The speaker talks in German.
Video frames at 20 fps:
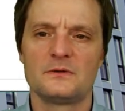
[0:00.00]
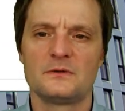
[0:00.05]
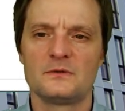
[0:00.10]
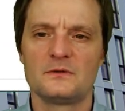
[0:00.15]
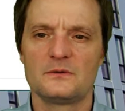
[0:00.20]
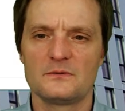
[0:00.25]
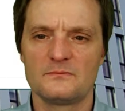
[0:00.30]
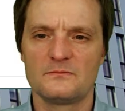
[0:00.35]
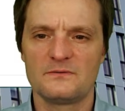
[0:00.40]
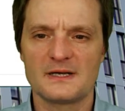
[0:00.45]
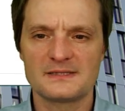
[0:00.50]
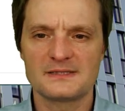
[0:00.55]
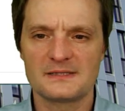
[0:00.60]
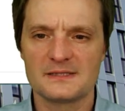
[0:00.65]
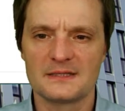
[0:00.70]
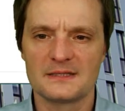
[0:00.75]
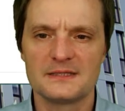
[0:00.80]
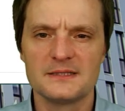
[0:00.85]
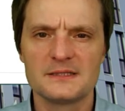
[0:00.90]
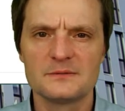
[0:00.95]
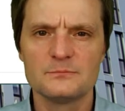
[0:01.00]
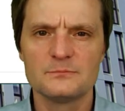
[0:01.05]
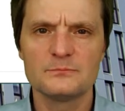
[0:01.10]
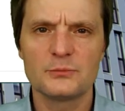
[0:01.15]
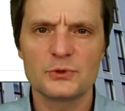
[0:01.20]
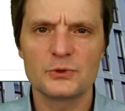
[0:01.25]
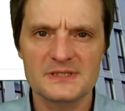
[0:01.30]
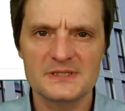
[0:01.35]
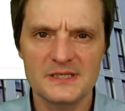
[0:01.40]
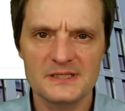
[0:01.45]
Was ist an diesem
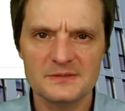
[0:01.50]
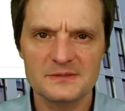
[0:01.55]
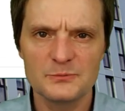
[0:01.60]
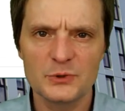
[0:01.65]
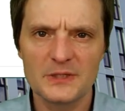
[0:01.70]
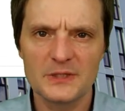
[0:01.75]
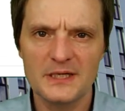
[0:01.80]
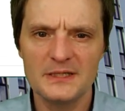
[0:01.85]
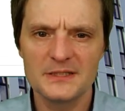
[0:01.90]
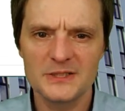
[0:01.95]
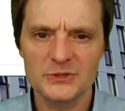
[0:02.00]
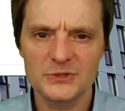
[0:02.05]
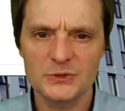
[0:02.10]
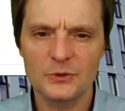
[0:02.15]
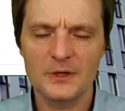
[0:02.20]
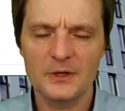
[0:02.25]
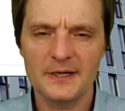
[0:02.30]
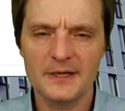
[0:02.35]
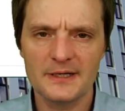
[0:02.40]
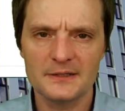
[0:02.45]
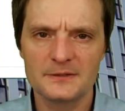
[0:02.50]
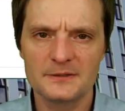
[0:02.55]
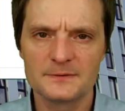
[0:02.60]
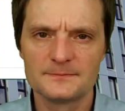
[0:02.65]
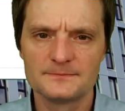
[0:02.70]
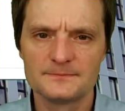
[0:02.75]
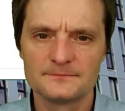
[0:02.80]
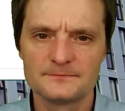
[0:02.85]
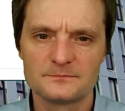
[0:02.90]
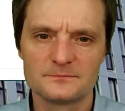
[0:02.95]
Prozessmodell nicht korrekt?
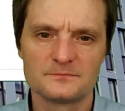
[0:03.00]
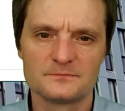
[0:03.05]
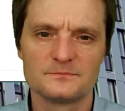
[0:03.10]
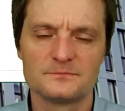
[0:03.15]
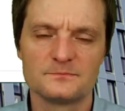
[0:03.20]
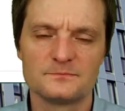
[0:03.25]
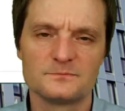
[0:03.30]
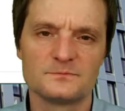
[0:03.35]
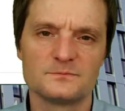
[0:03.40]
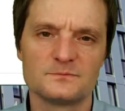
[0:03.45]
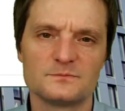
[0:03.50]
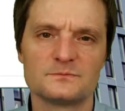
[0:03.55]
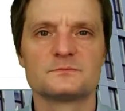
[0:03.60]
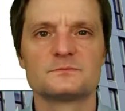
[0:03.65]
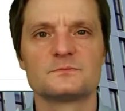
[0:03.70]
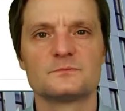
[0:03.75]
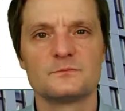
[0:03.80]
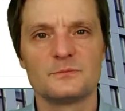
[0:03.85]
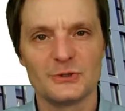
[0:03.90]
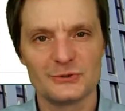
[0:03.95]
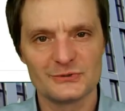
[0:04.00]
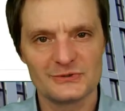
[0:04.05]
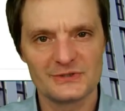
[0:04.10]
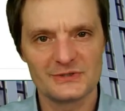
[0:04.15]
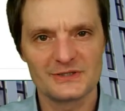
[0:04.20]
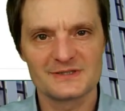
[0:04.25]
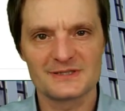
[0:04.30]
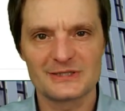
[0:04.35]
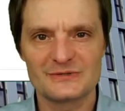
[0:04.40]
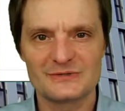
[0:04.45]
Pausieren Sie
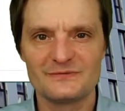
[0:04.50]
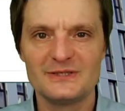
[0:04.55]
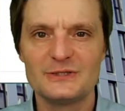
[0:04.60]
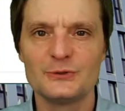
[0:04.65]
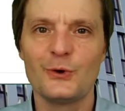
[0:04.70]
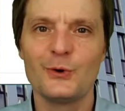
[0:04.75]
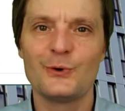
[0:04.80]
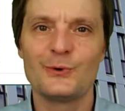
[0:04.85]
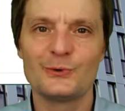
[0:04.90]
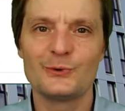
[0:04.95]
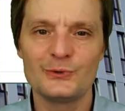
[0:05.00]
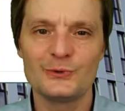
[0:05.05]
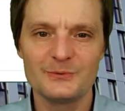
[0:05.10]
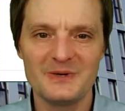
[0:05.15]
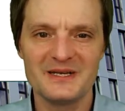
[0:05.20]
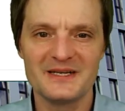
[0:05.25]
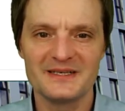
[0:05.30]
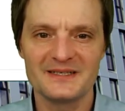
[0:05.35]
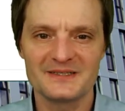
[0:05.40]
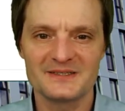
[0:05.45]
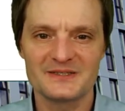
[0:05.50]
das Video und überlegen Sie